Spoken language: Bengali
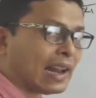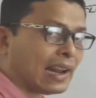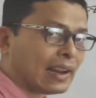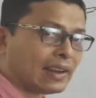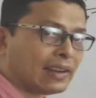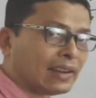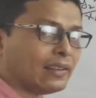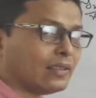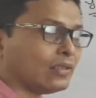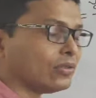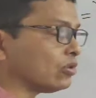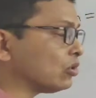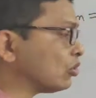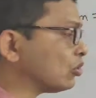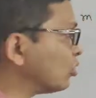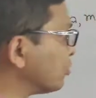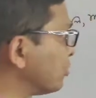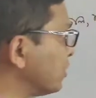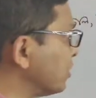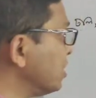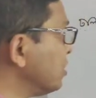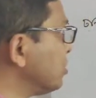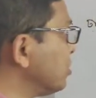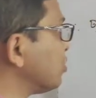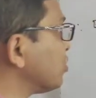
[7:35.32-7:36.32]
ডাল
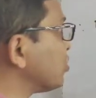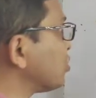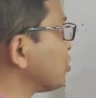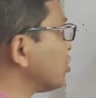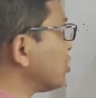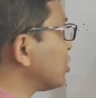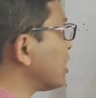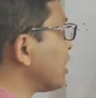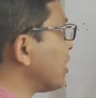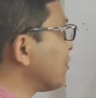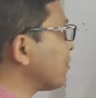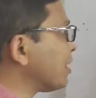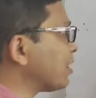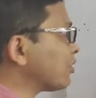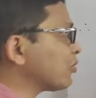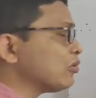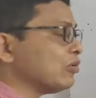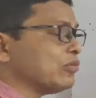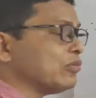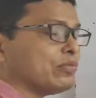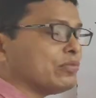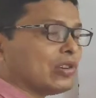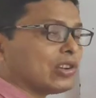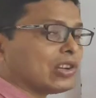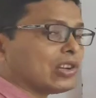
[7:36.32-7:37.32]
তবে সূত্রটা আমরা
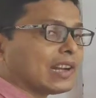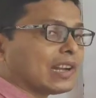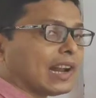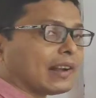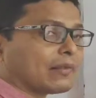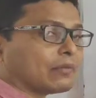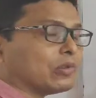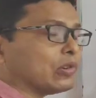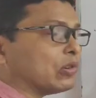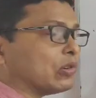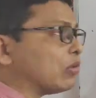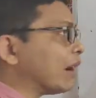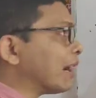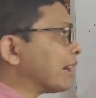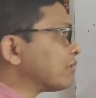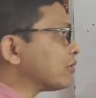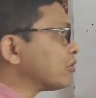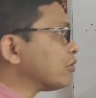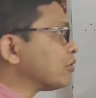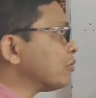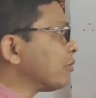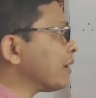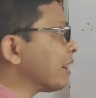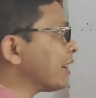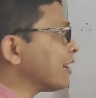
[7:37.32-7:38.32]
খুব মনে রাখবো ওয়াই
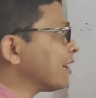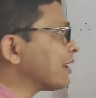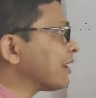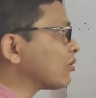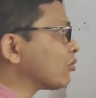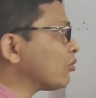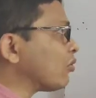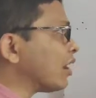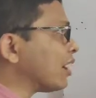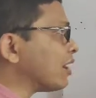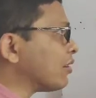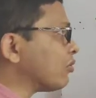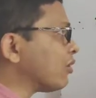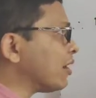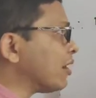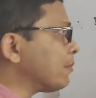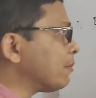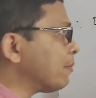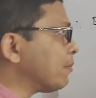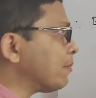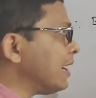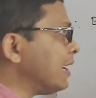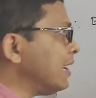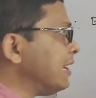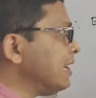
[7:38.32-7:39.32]
টু মাইনাস ওয়াই ওয়ান
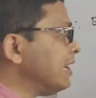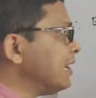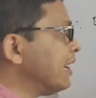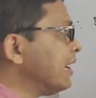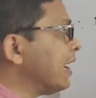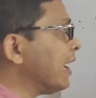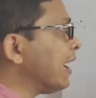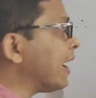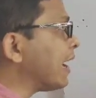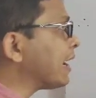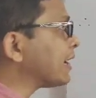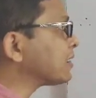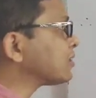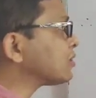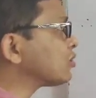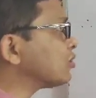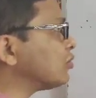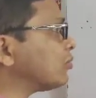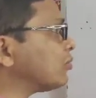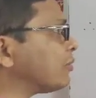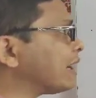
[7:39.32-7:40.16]
বাই এক্স টু